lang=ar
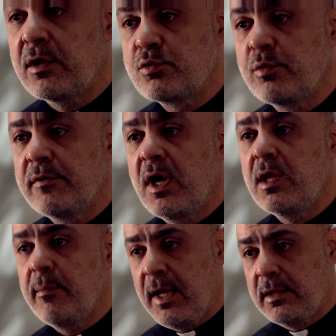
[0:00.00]
عن شو
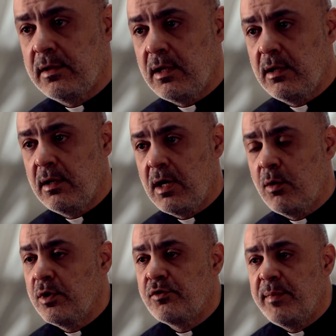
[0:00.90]
صايم حتى
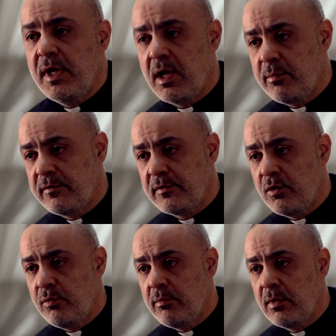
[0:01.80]
أو أتباهى
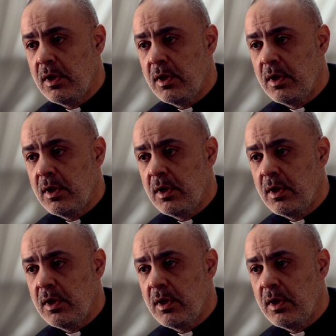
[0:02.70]
بالصوم